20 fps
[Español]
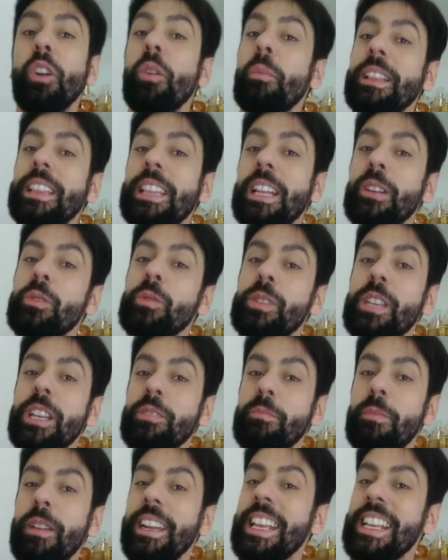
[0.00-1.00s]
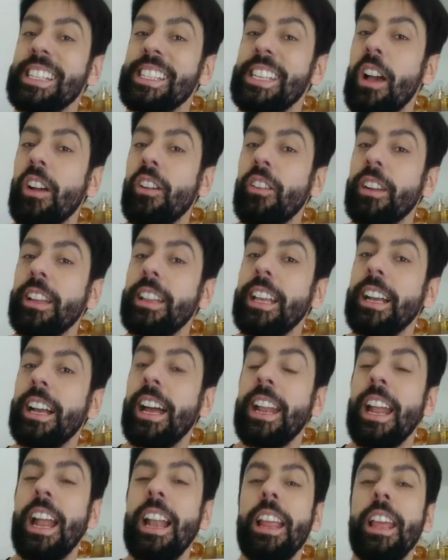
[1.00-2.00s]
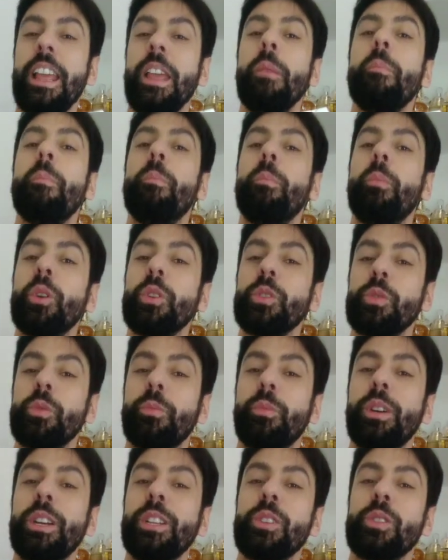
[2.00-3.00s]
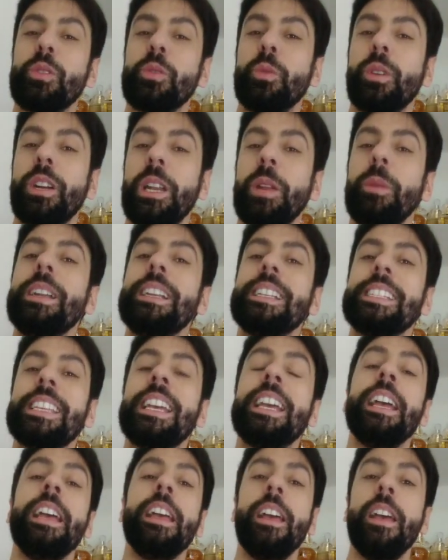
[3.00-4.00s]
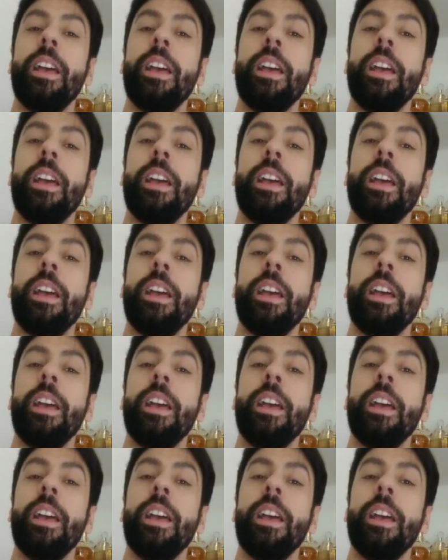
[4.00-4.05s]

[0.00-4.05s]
comentar sus experiencias con este canal y por supuesto suscribirse